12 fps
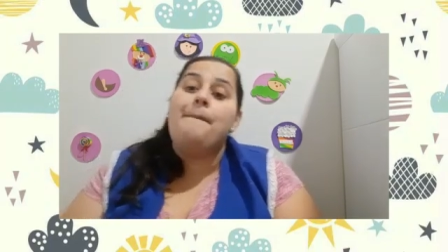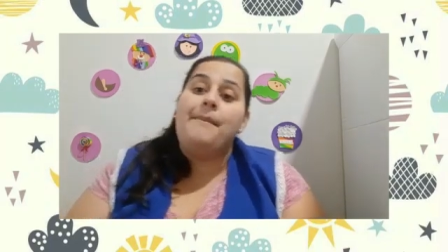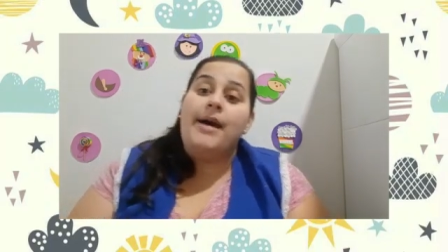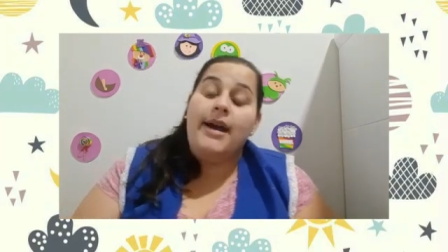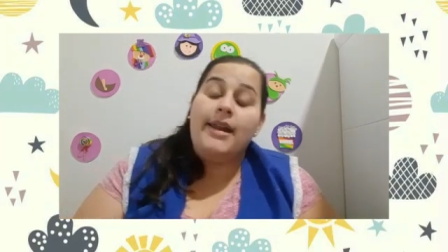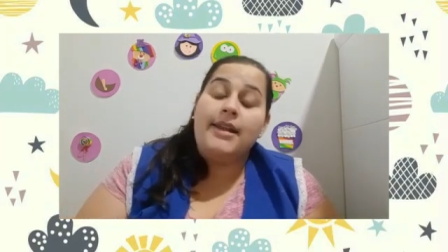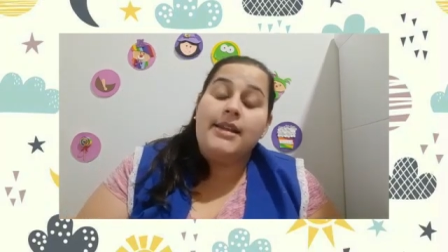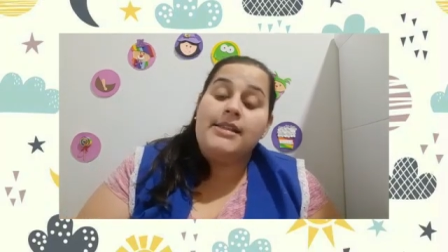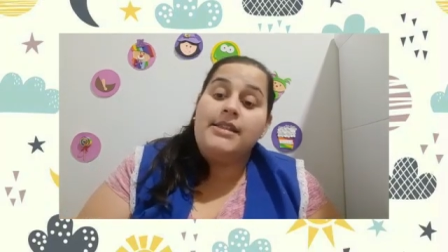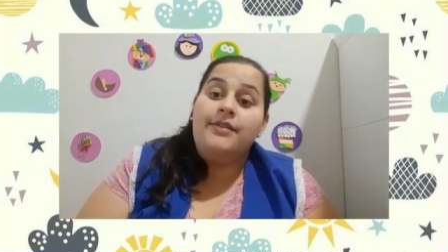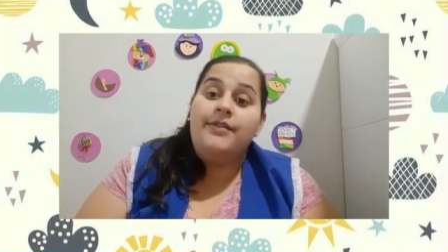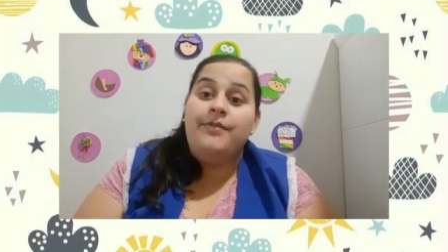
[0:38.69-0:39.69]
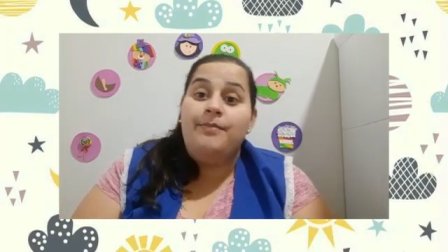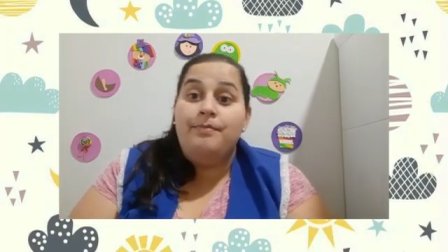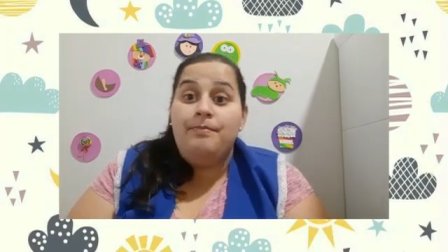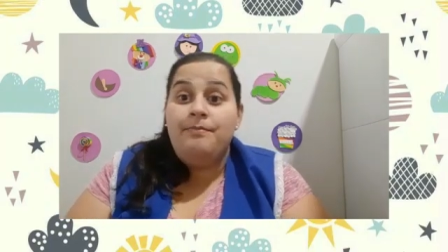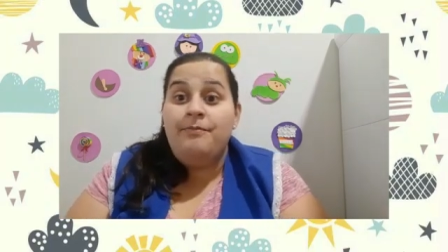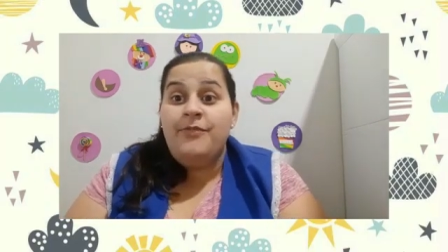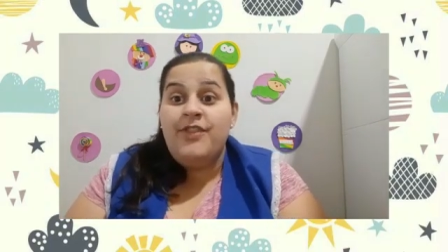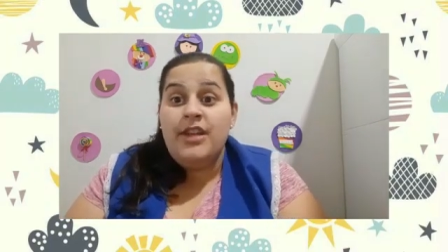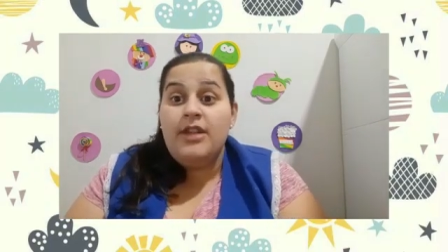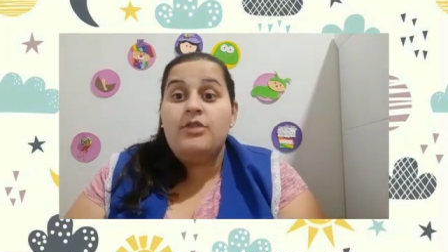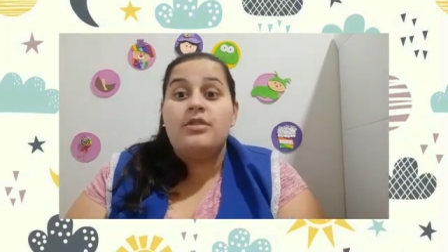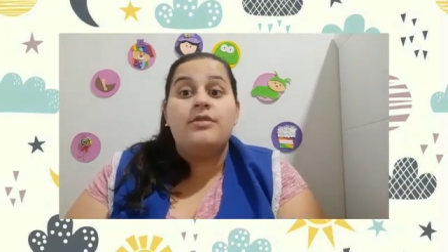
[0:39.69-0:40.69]
para que esse
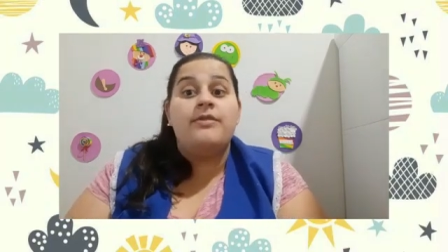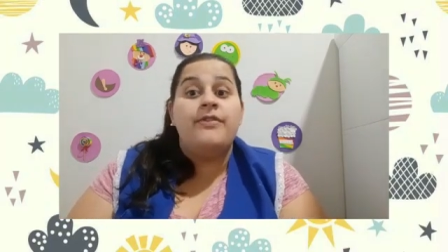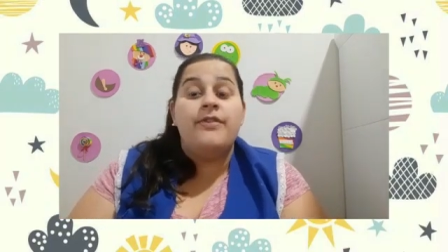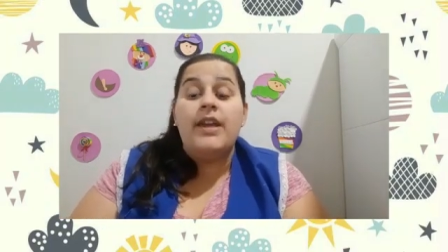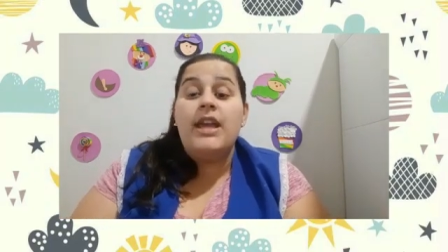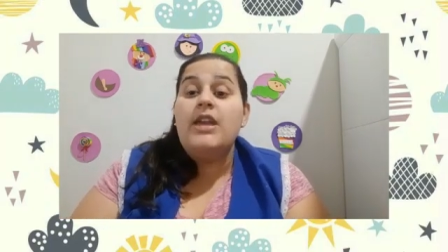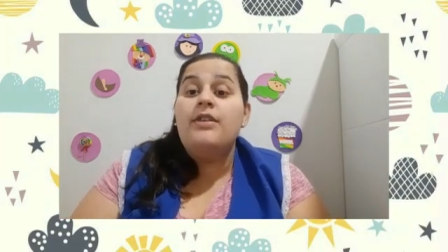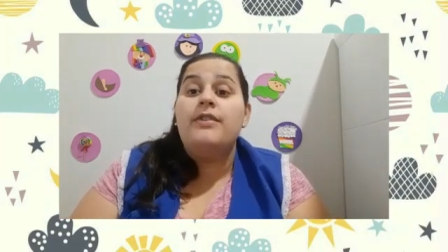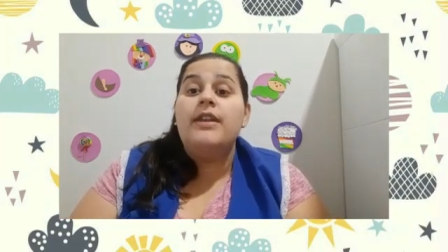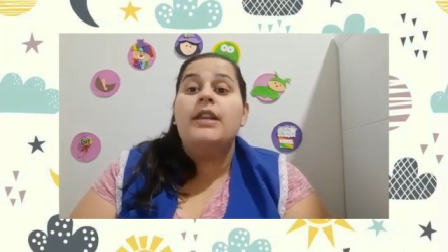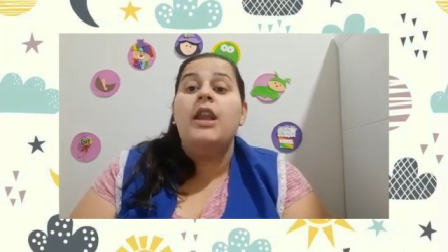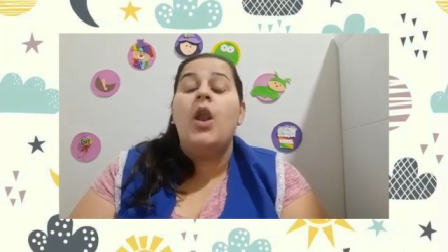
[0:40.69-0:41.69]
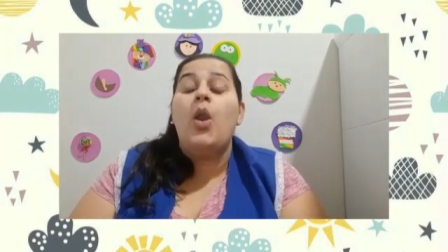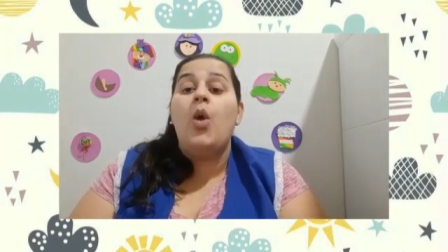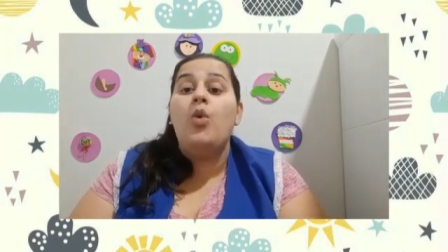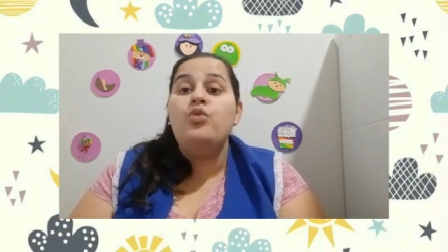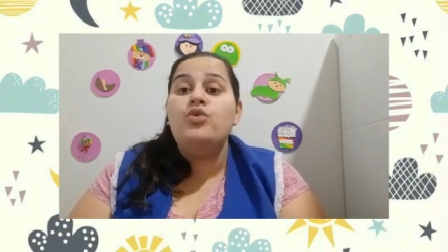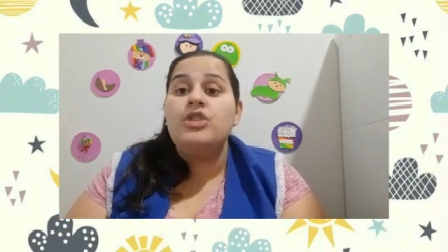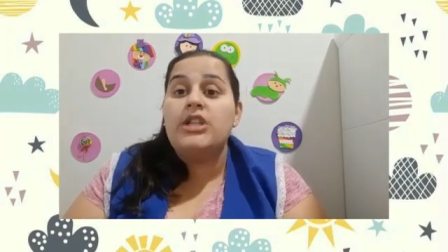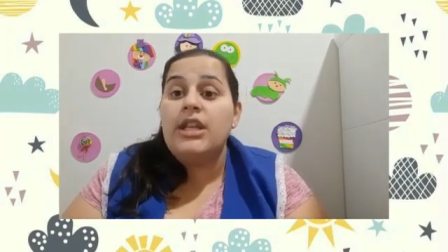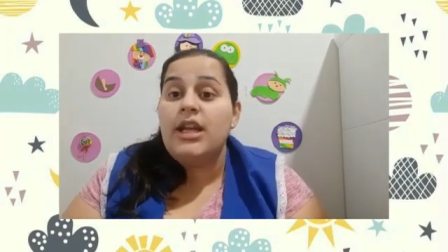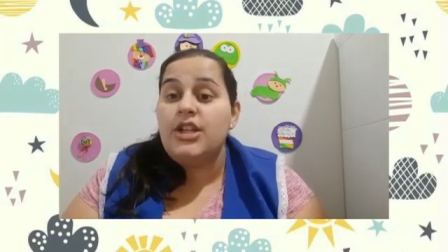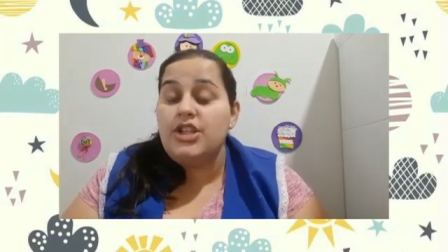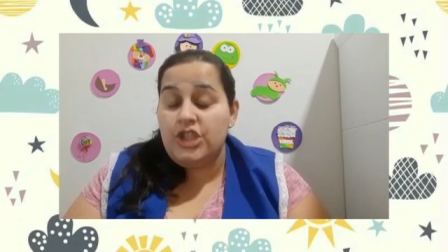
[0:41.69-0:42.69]
vírus feio fique longe
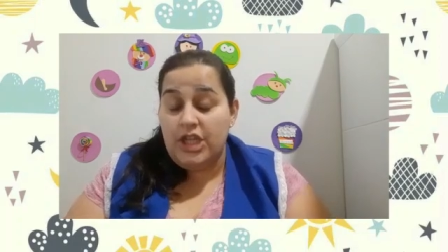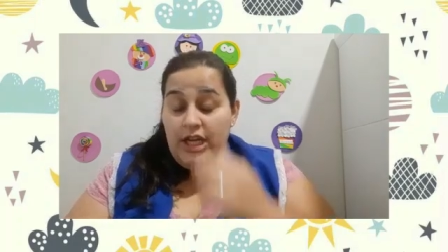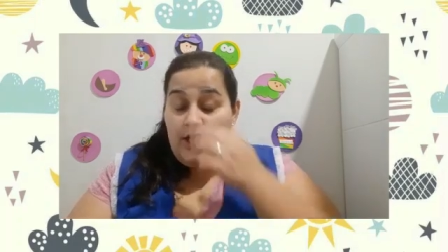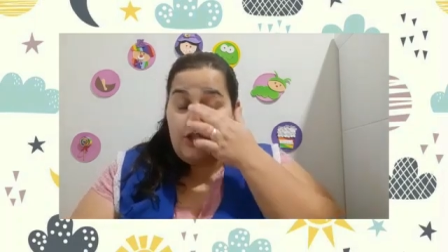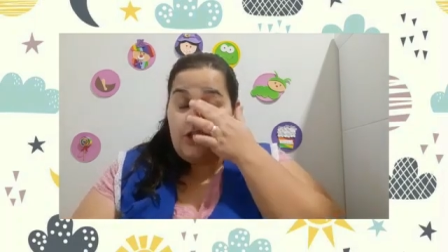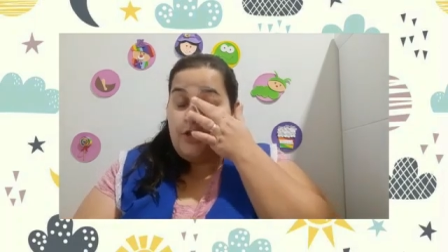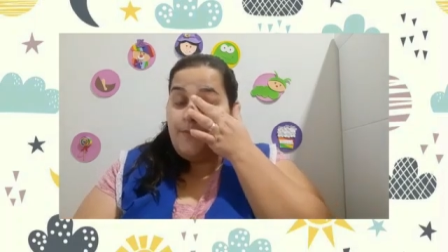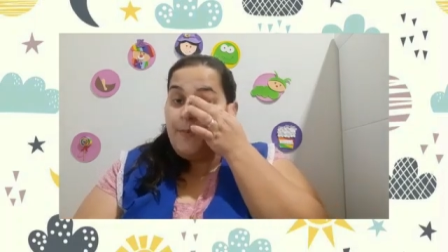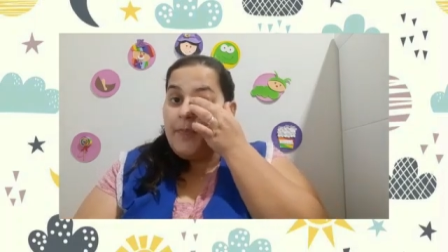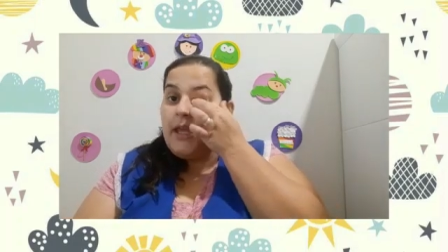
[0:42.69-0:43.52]
da gente.